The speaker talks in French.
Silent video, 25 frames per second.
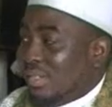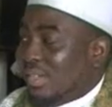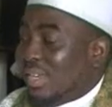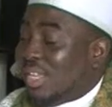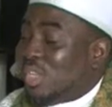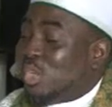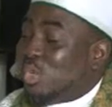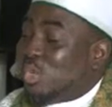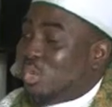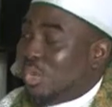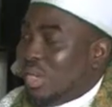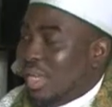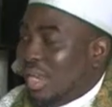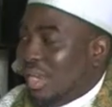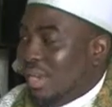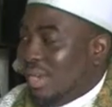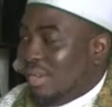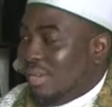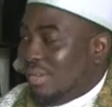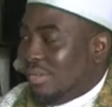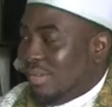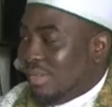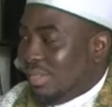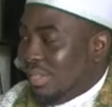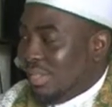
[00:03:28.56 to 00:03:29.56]

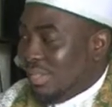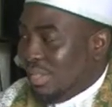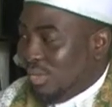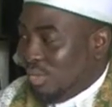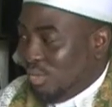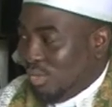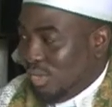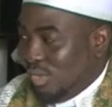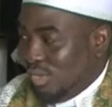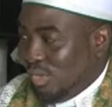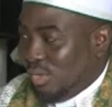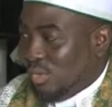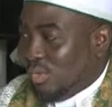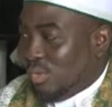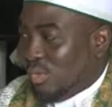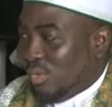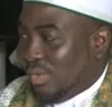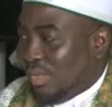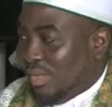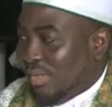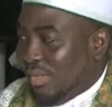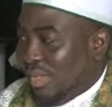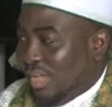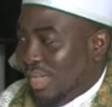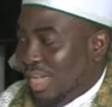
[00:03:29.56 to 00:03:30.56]
national de cette association.
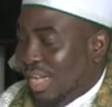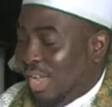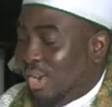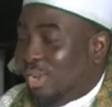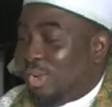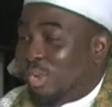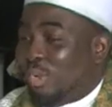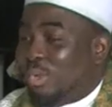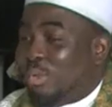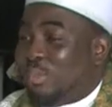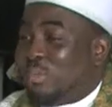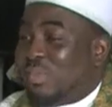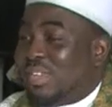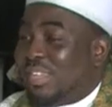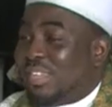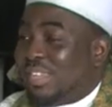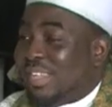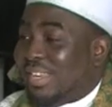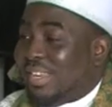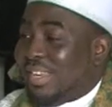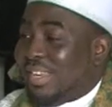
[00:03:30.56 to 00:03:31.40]
Alors le président